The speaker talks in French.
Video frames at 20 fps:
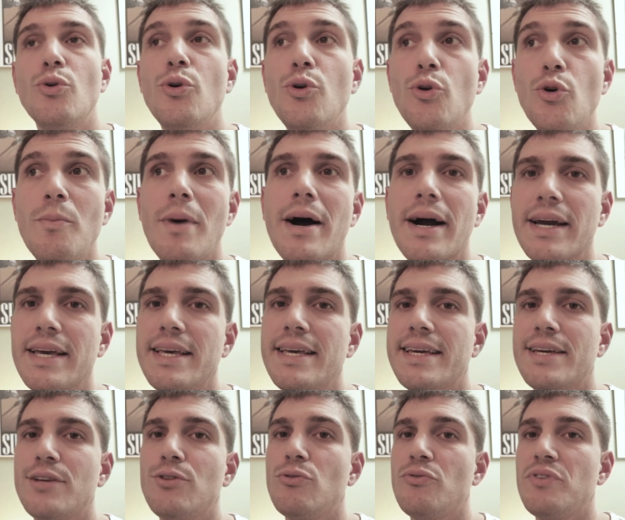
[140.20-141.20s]
le mari
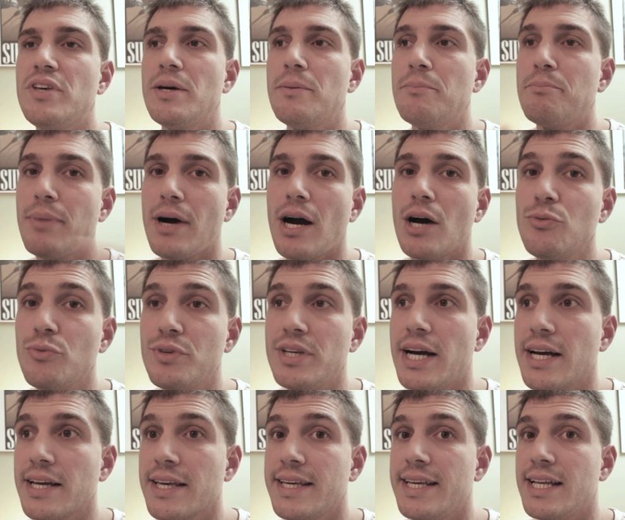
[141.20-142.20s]
qui devient
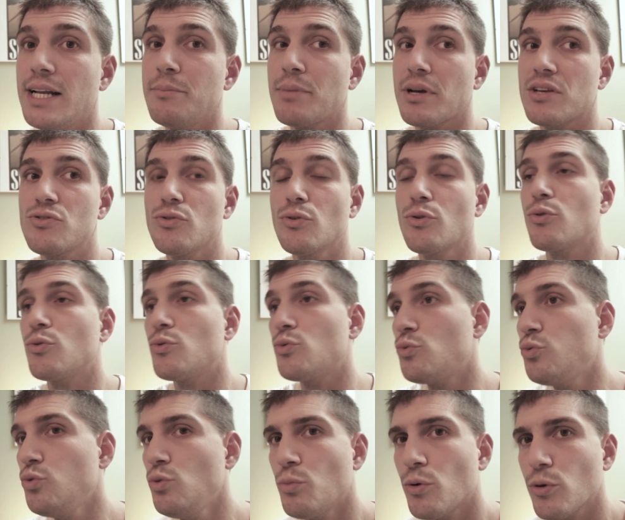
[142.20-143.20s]
paranoïaque, qui a l'impression que
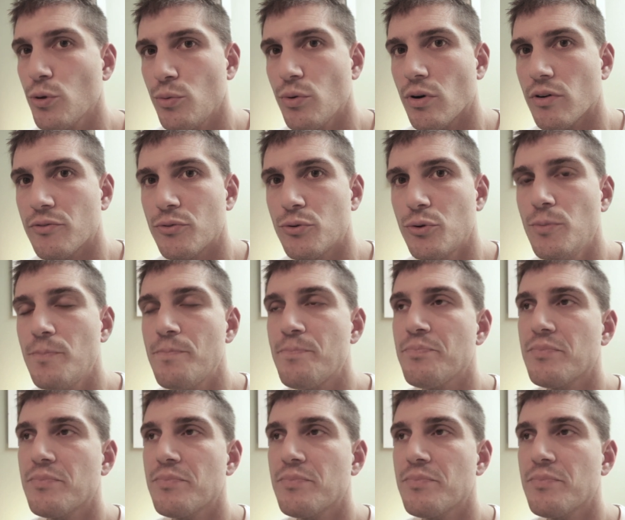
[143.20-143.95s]
tout le monde lui en veut,